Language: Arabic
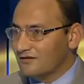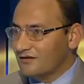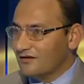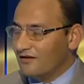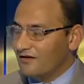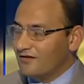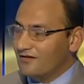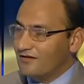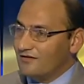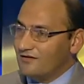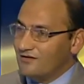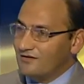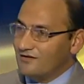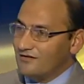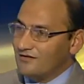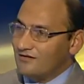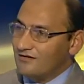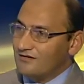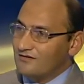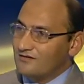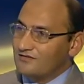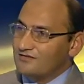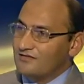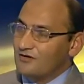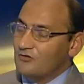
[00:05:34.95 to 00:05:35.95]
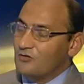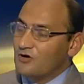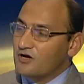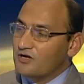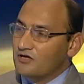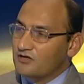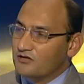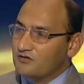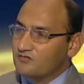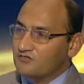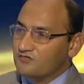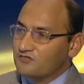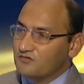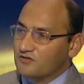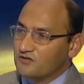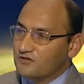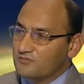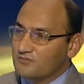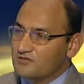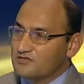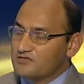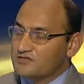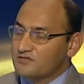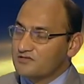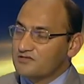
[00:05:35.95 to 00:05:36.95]
الدواجن في
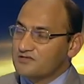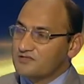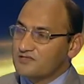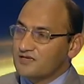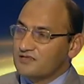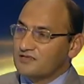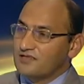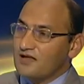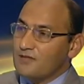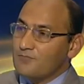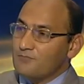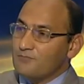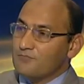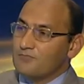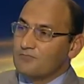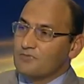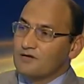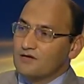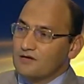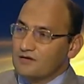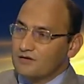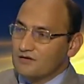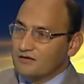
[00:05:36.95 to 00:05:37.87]
مصر إذا تم